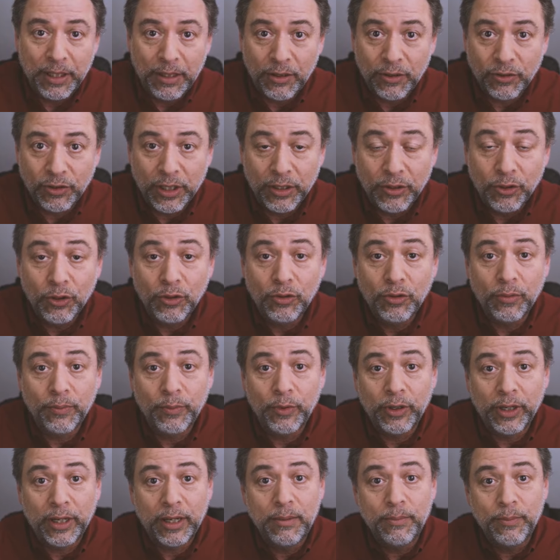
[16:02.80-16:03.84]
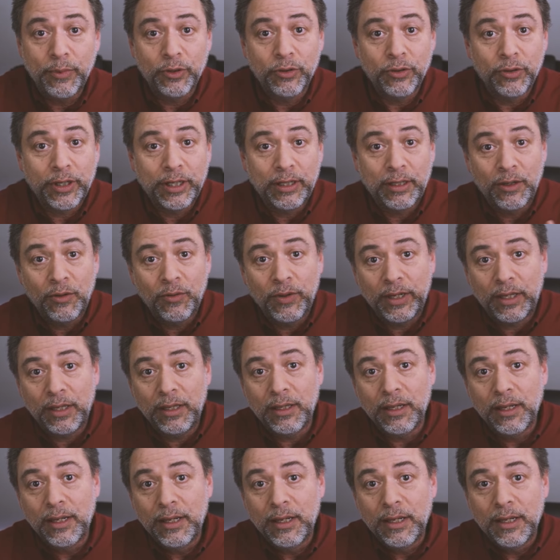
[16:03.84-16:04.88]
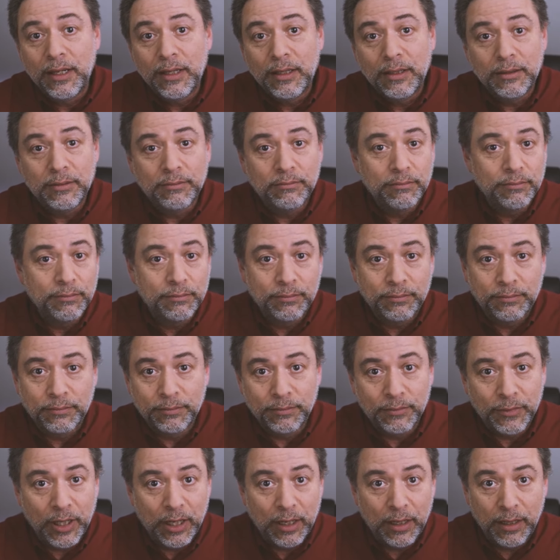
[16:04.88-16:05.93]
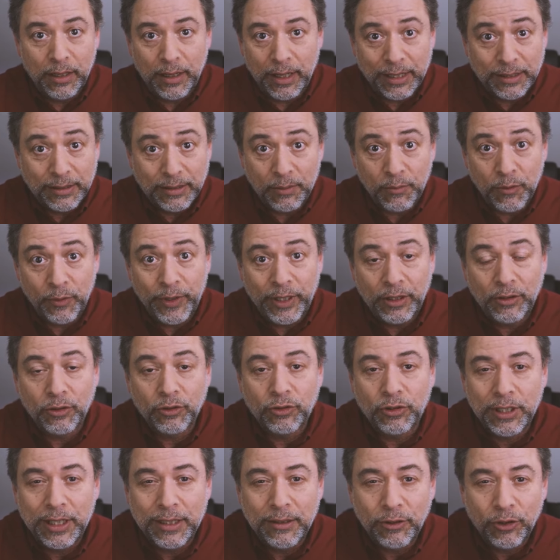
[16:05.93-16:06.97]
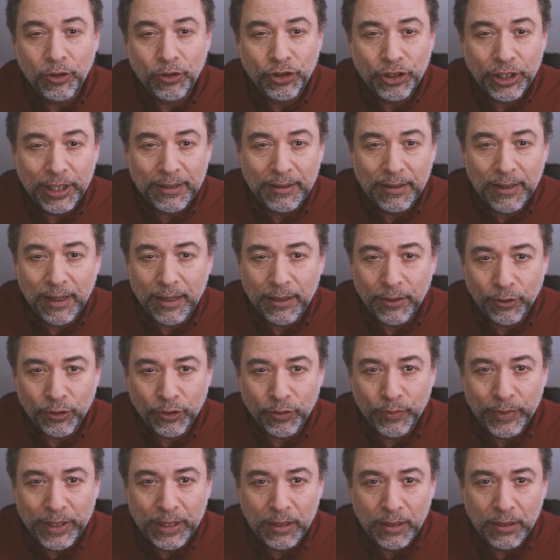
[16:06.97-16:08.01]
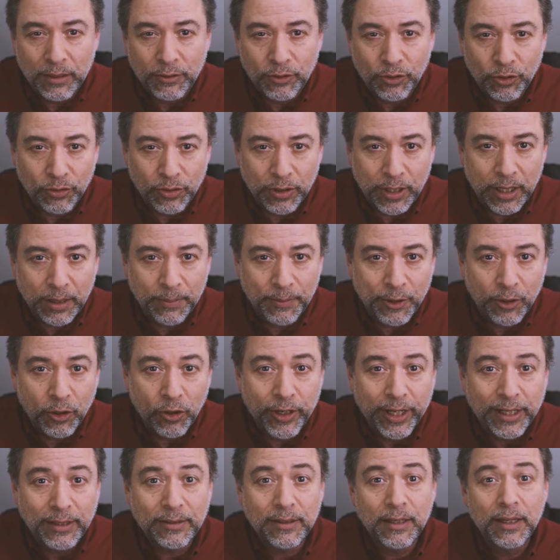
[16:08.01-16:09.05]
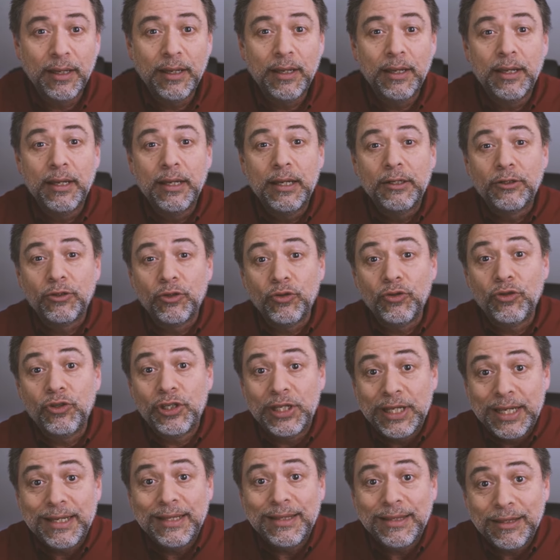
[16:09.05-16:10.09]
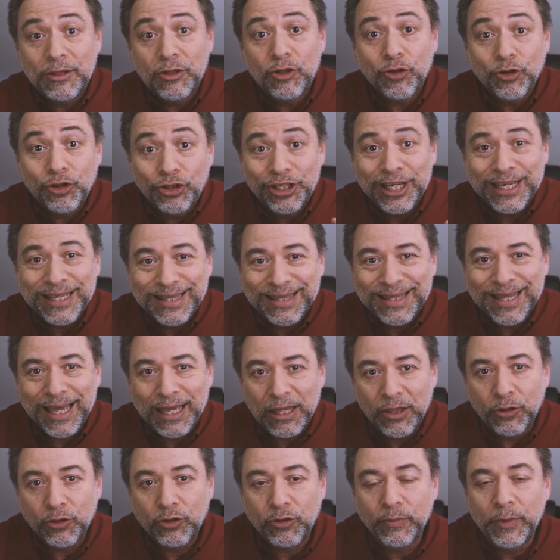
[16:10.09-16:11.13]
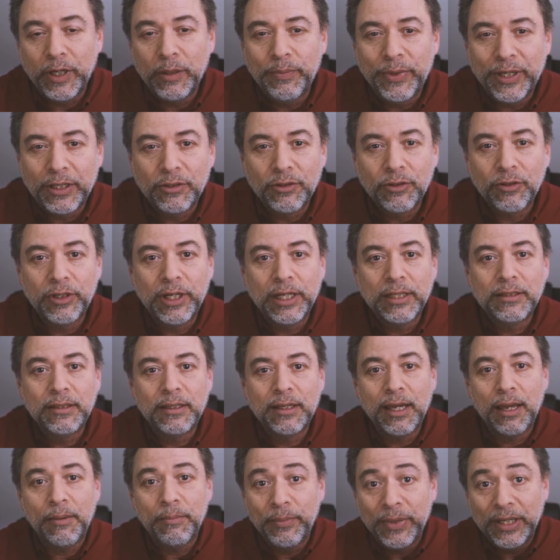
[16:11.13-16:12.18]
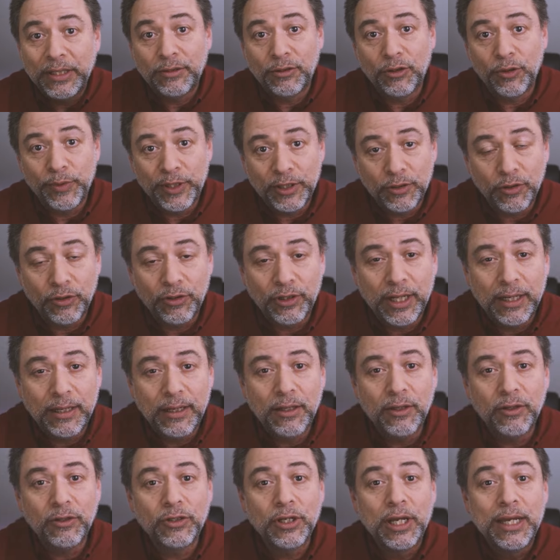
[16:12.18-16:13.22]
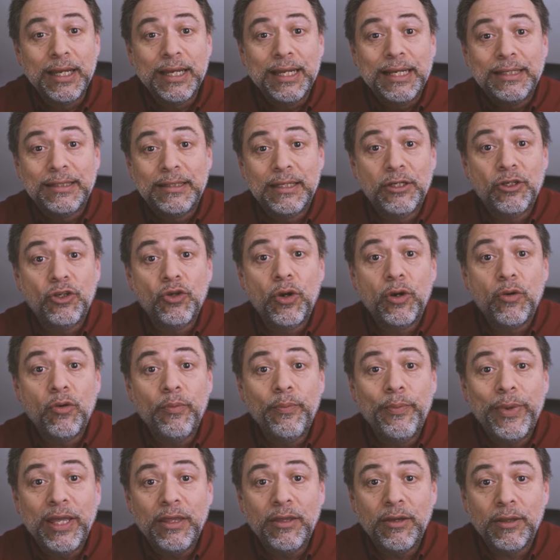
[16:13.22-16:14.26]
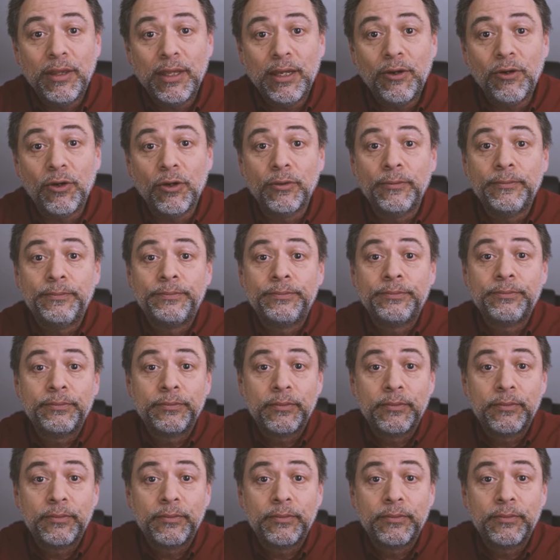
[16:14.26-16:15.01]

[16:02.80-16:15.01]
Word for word: vídeos en YouTube, por ejemplo, yo que tengo aquí mm, en este momento 182 mil suscriptores, son 182 mil personas que han visto mis contenidos. Si yo en un vídeo digo,